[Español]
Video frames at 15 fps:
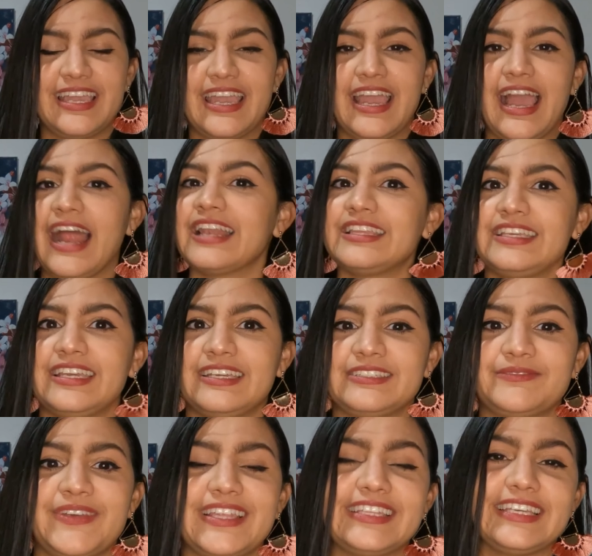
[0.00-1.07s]
que
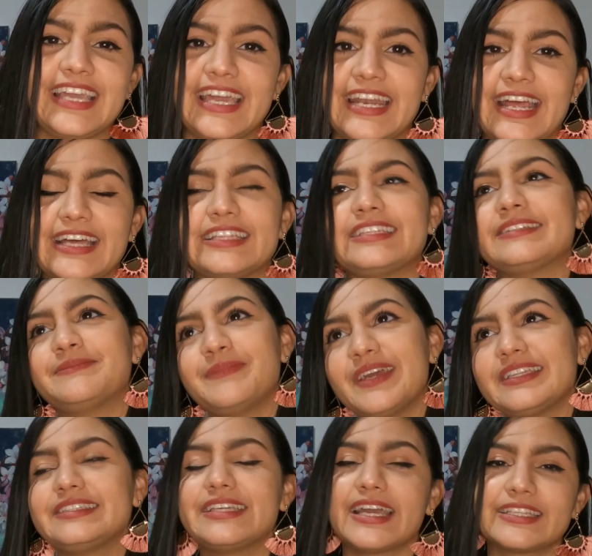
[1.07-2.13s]
alguien me dijera,
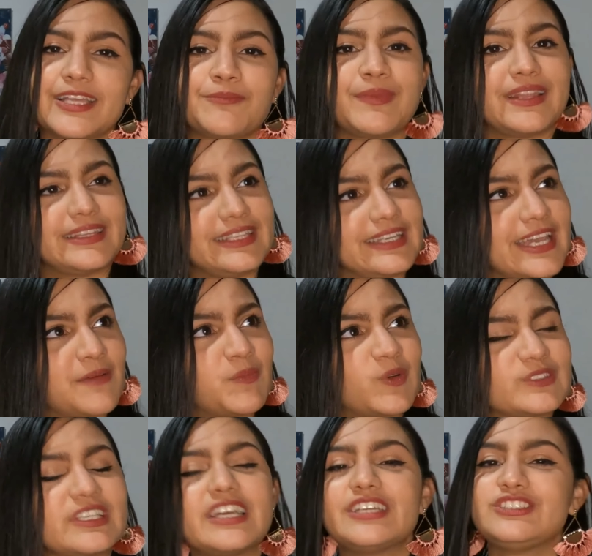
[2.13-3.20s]
ven Diana,
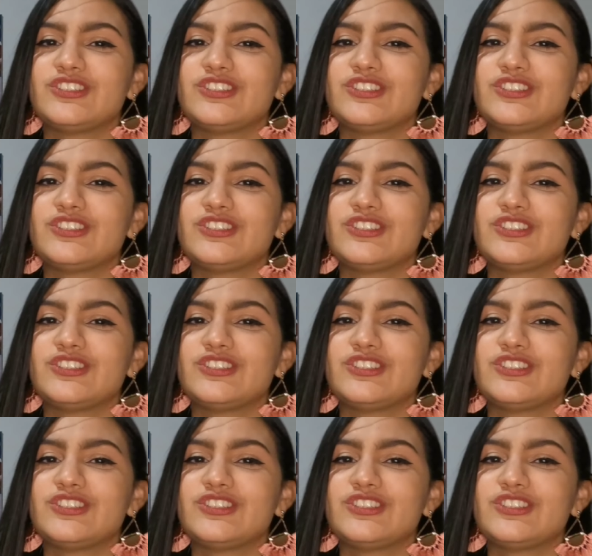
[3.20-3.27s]
platiquemos,